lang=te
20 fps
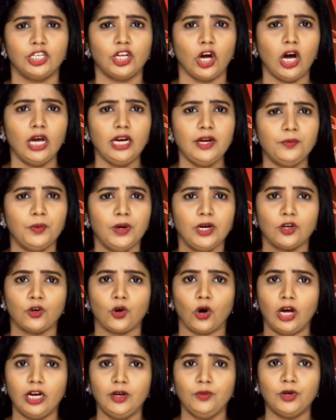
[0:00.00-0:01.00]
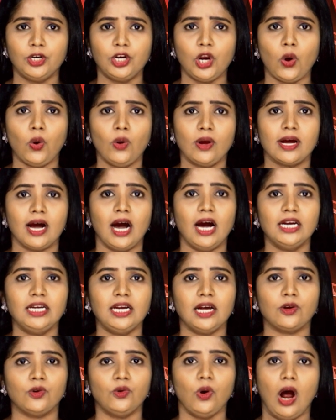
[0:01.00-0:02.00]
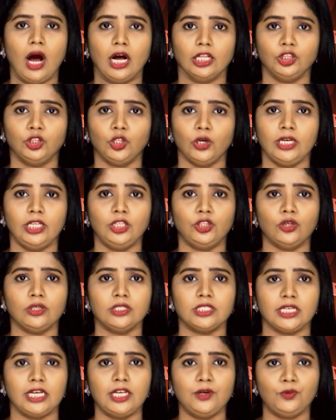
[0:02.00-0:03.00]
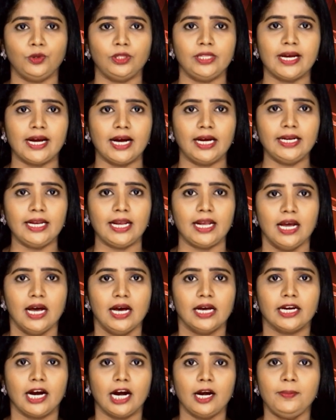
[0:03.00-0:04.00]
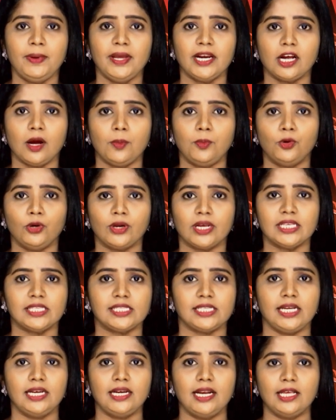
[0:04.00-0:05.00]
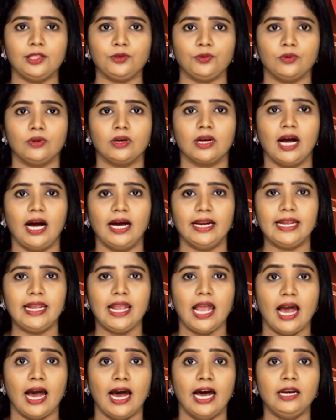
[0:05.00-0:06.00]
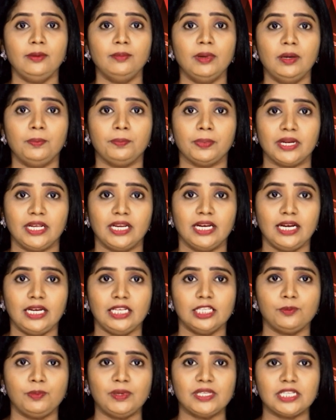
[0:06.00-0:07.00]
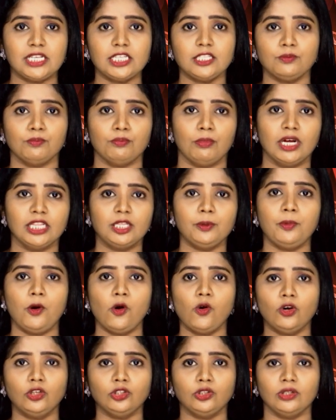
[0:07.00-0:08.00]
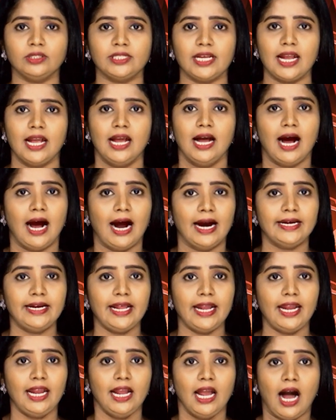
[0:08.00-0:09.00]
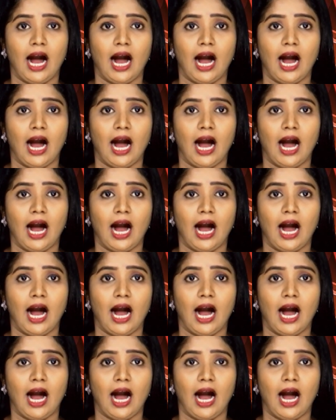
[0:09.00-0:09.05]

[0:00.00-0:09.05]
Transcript: టాలీవుడ్ కాలీవుడ్ లో కాన్లకు అంతో ఇంతో సీన్ ఉంది కానీ రణబీర్ కపూర్ కి సీన్ లేదు కానీ యానిమల్ ప్రీ రిలీజ్ బిజినెస్ మతిపోగొడుతోంది అంటే